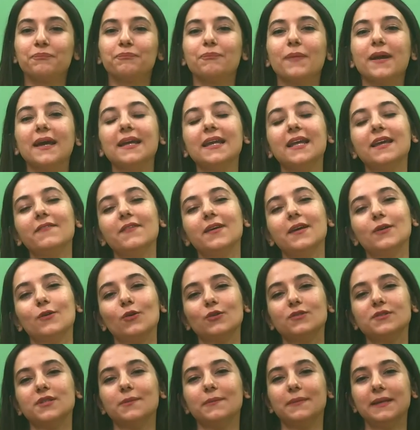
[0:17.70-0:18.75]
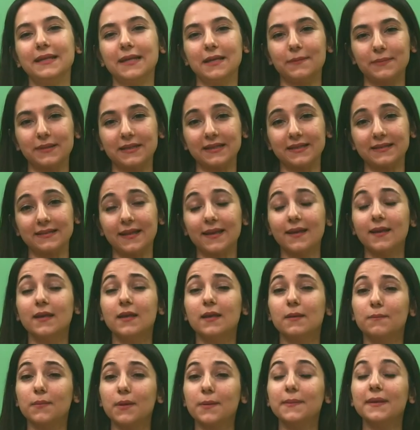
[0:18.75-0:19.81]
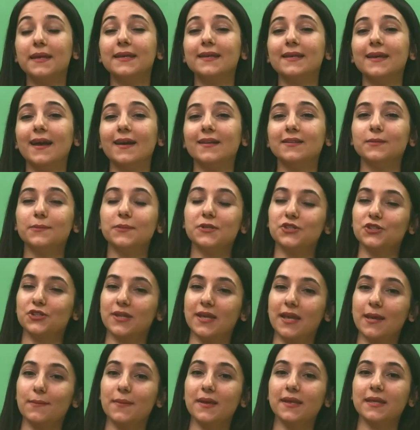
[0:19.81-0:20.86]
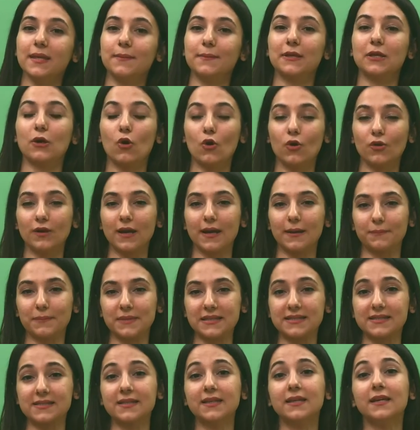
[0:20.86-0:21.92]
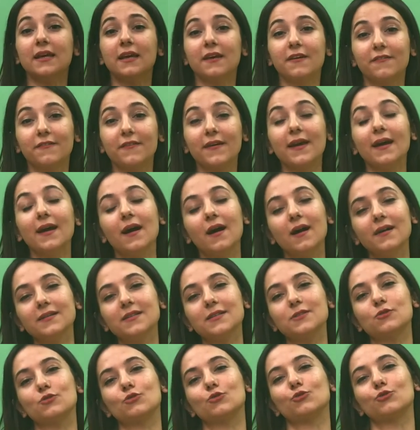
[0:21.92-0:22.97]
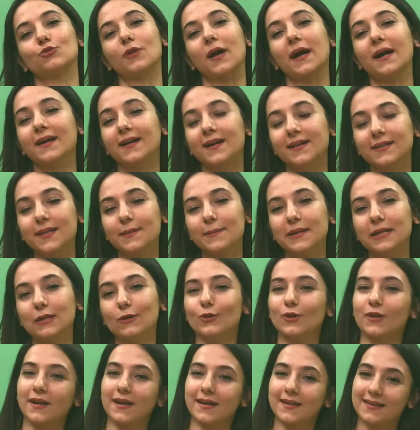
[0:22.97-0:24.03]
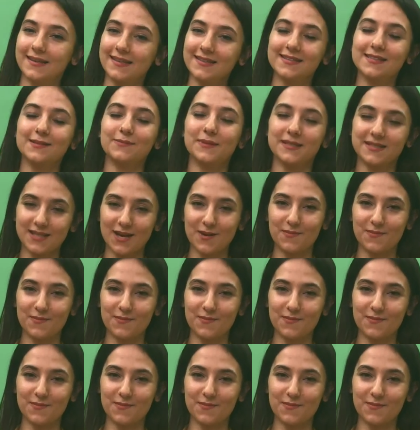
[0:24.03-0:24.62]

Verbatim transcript: BLV yöntemi ile birlikte bebeğin kendi başına yemek yemeyi öğrenmesi ve anne sütünden kademeli olarak kesilmesi